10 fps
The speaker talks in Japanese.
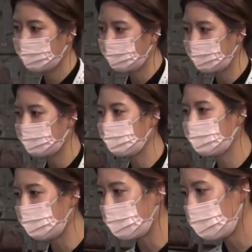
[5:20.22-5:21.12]
なるほ
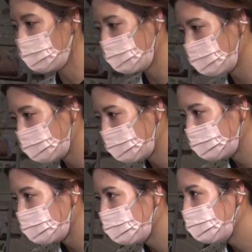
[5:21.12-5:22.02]
ど
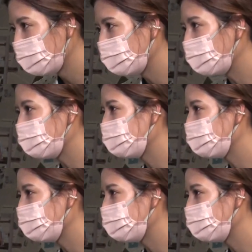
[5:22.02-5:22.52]
なる